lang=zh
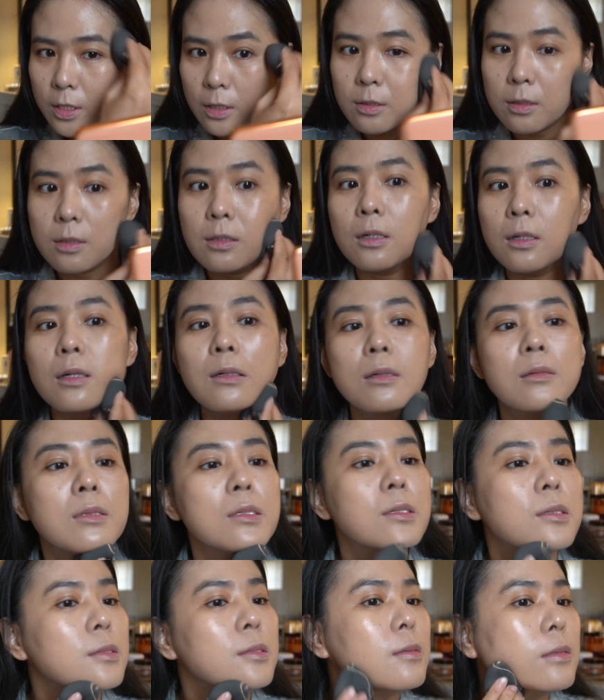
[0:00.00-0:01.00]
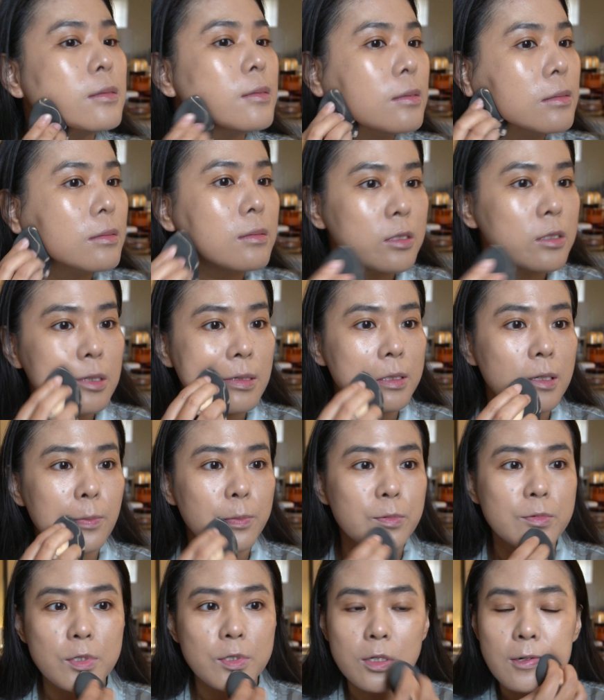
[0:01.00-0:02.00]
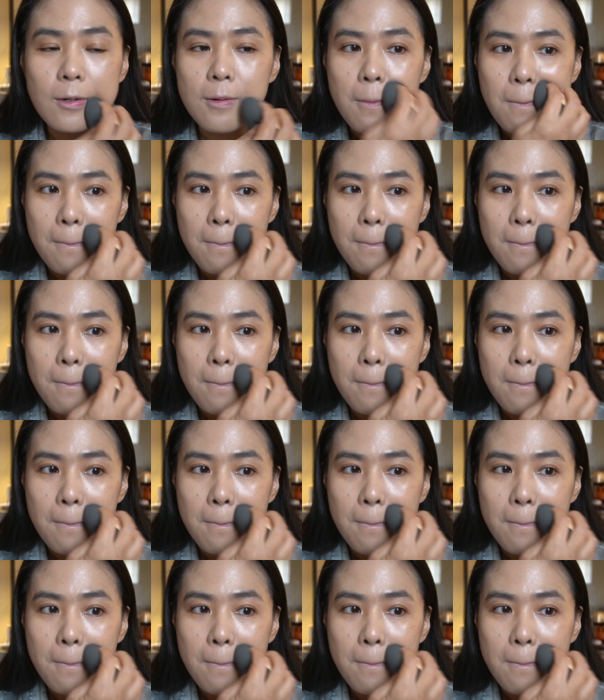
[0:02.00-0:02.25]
一个遮的很不错，